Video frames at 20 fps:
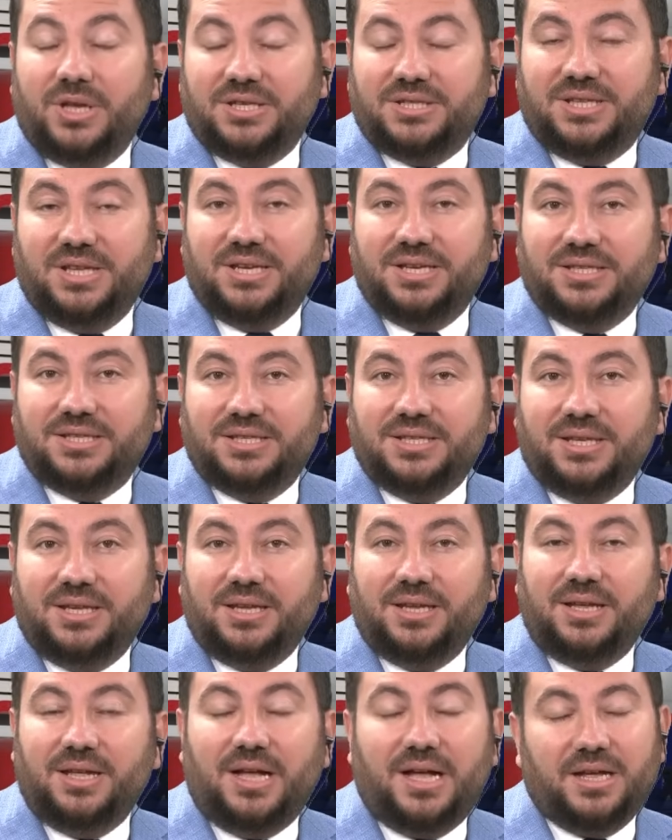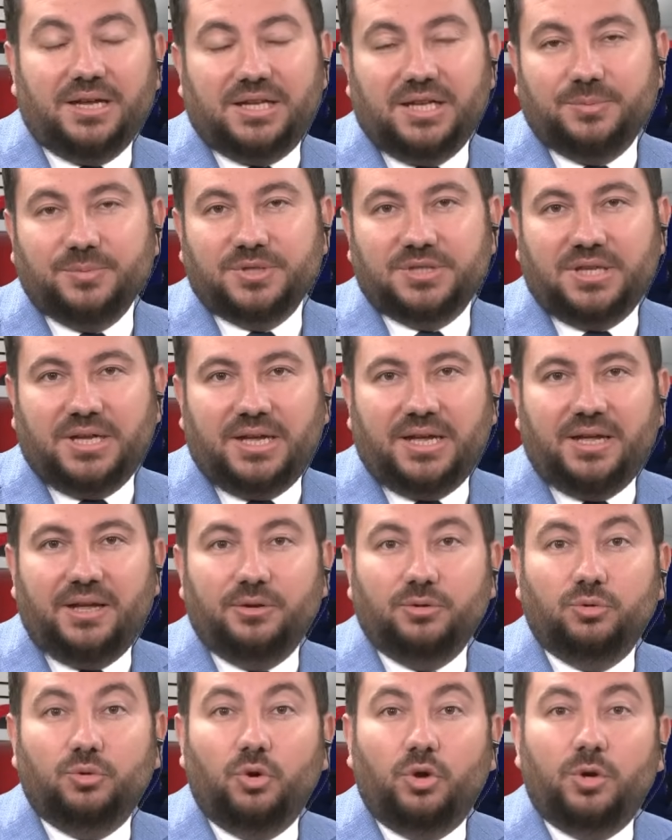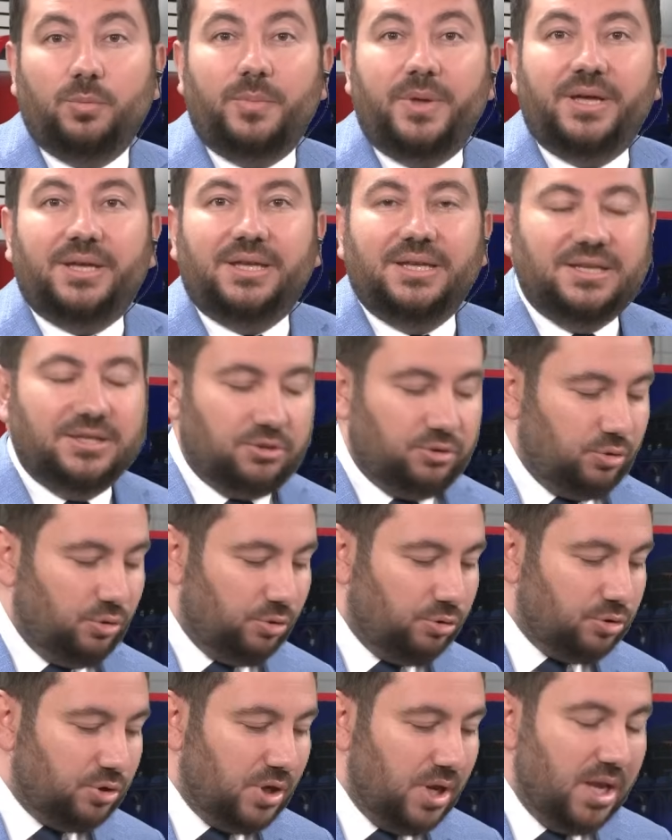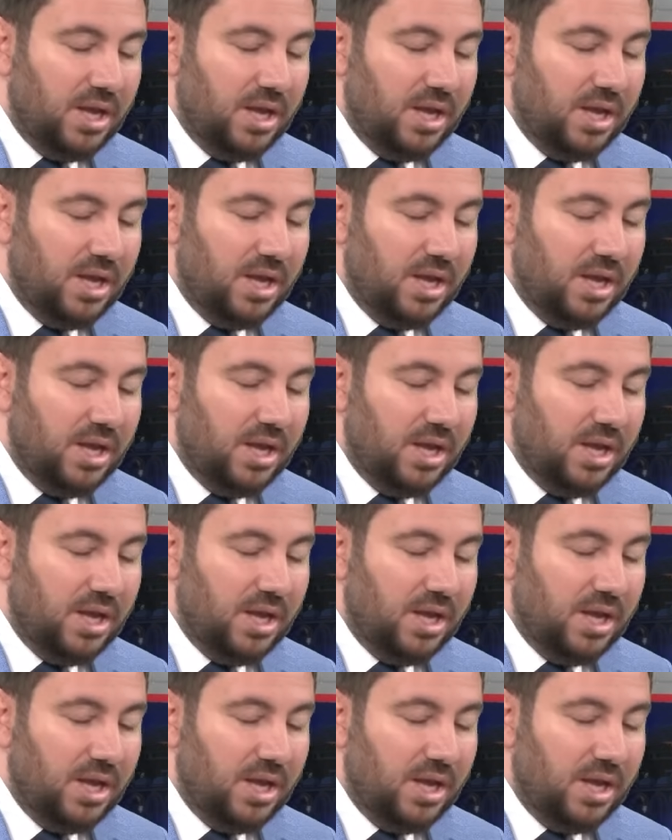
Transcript: bu desteğinizi arkamızda görmek istiyoruz.